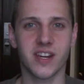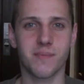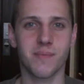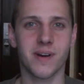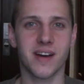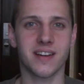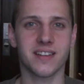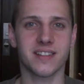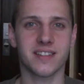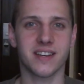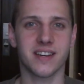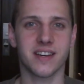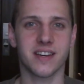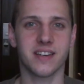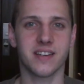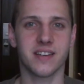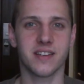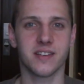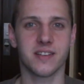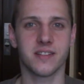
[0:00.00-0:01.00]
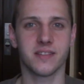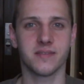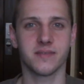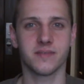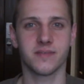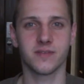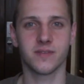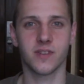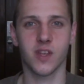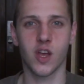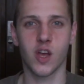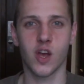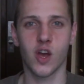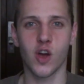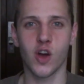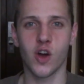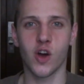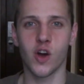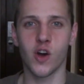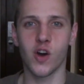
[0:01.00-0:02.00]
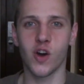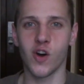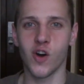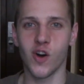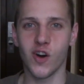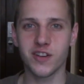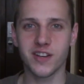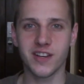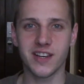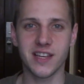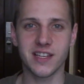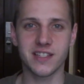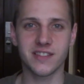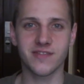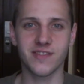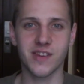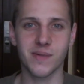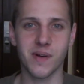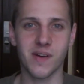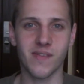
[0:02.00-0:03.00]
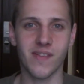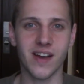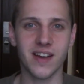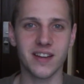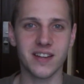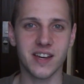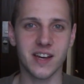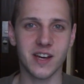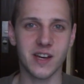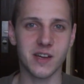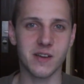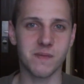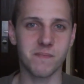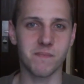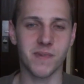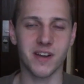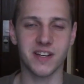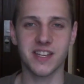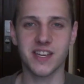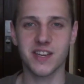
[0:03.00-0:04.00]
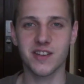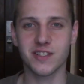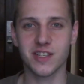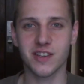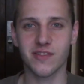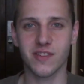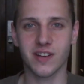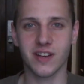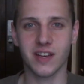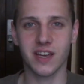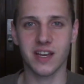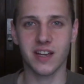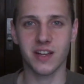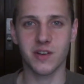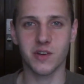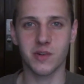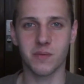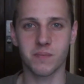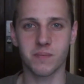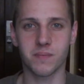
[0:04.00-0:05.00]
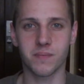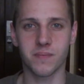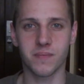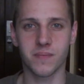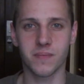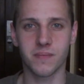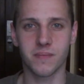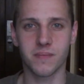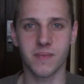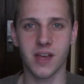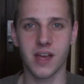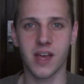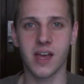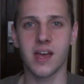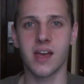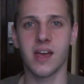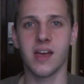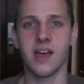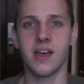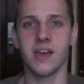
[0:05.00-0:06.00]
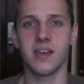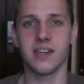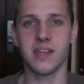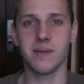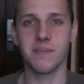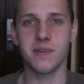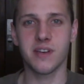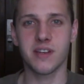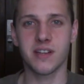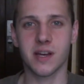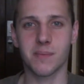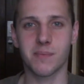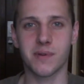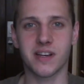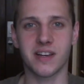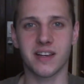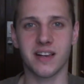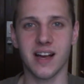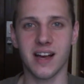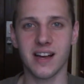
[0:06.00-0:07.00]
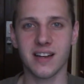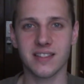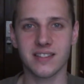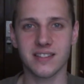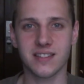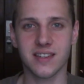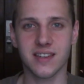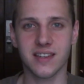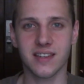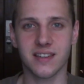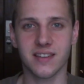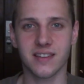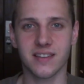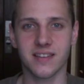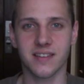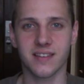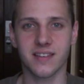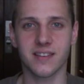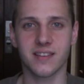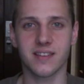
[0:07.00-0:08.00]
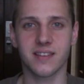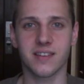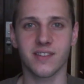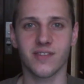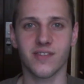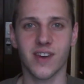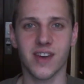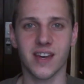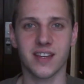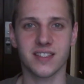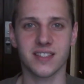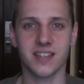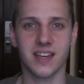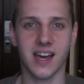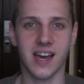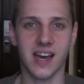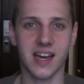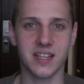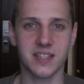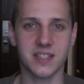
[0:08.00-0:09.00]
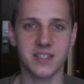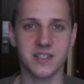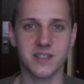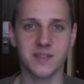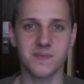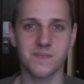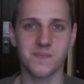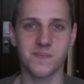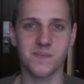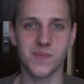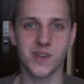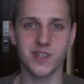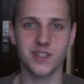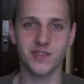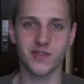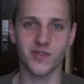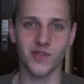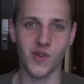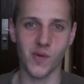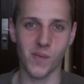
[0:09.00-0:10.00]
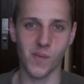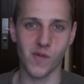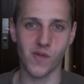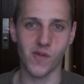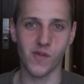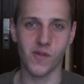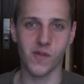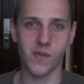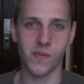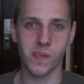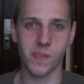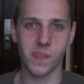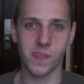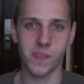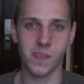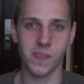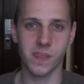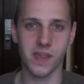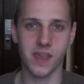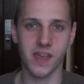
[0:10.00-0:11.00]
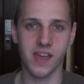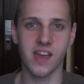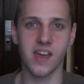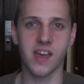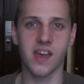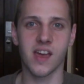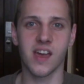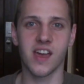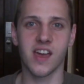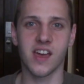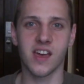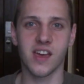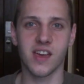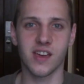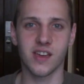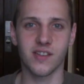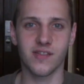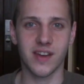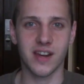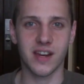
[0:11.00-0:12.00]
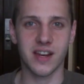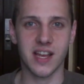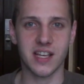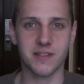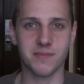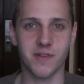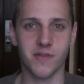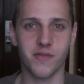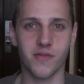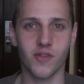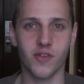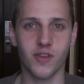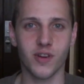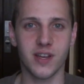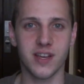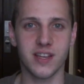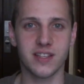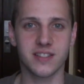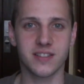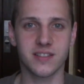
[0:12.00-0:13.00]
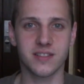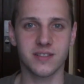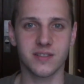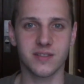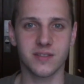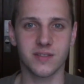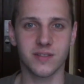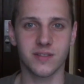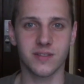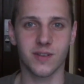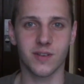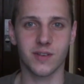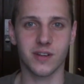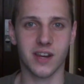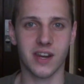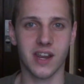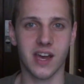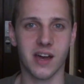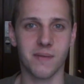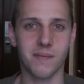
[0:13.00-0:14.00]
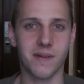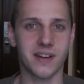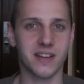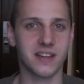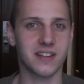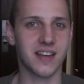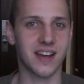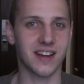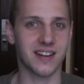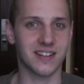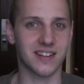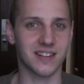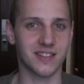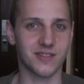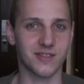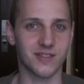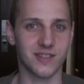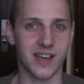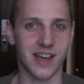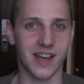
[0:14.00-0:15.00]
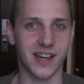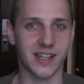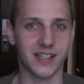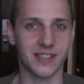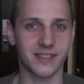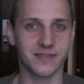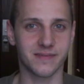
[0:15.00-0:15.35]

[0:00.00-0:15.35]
dabei seid. Heute lesen wir mal weiter im Matthäusevangelium, nämlich Kapitel 18, die Verse 1 bis 5. Ich werde erstmal vorlesen und danach meine Gedanken dazu sagen.